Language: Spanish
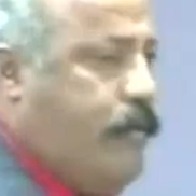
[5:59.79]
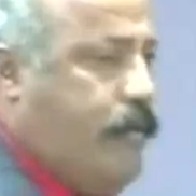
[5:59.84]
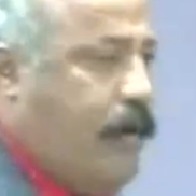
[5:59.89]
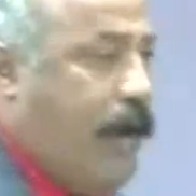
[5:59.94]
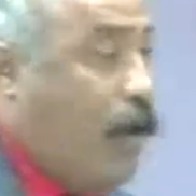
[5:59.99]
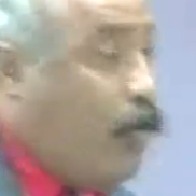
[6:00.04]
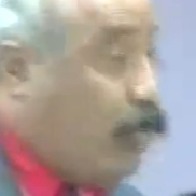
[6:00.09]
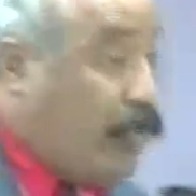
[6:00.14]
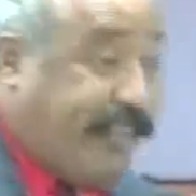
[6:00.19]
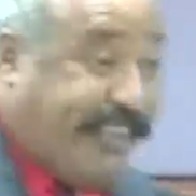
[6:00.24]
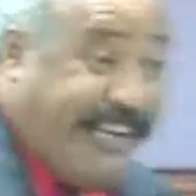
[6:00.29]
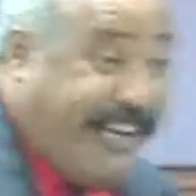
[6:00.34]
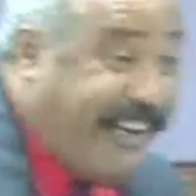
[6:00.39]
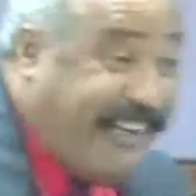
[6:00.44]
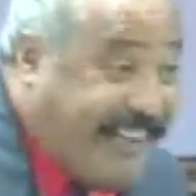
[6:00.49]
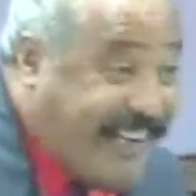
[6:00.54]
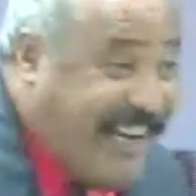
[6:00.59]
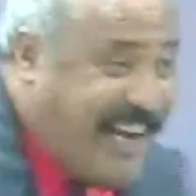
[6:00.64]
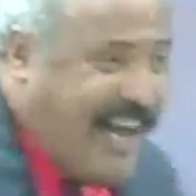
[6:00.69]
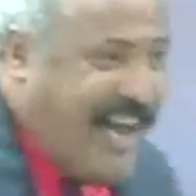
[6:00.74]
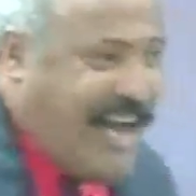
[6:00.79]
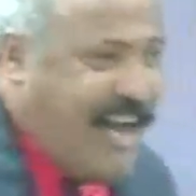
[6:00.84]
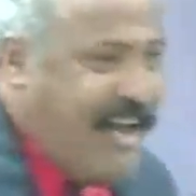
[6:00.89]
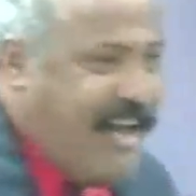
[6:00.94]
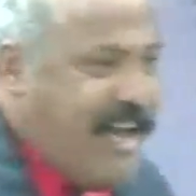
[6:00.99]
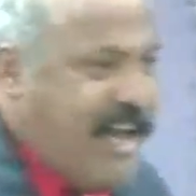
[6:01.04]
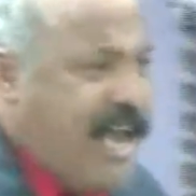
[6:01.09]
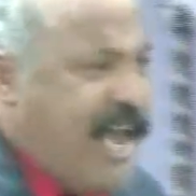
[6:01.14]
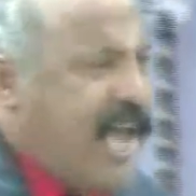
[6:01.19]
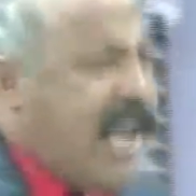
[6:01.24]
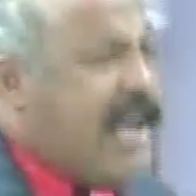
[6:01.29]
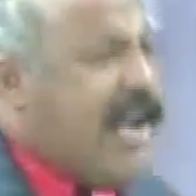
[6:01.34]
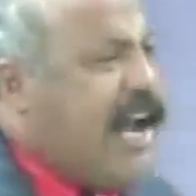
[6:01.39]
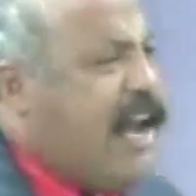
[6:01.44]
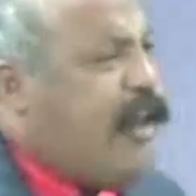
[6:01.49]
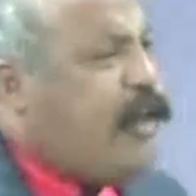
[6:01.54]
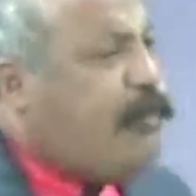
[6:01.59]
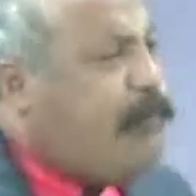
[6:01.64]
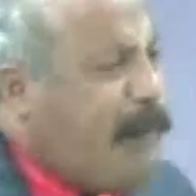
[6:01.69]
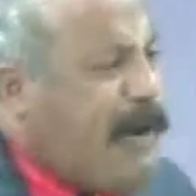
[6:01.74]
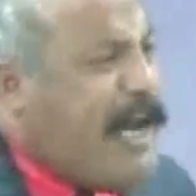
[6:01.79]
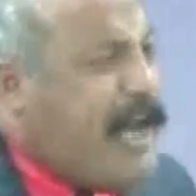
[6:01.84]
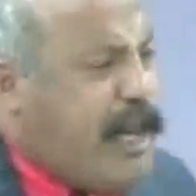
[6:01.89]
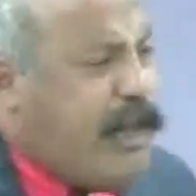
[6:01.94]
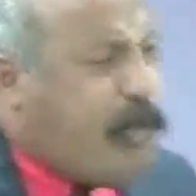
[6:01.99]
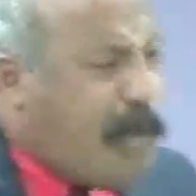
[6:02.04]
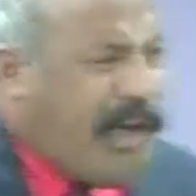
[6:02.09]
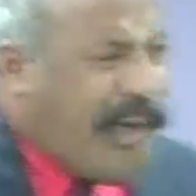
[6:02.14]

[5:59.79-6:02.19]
La justicia en el Espíritu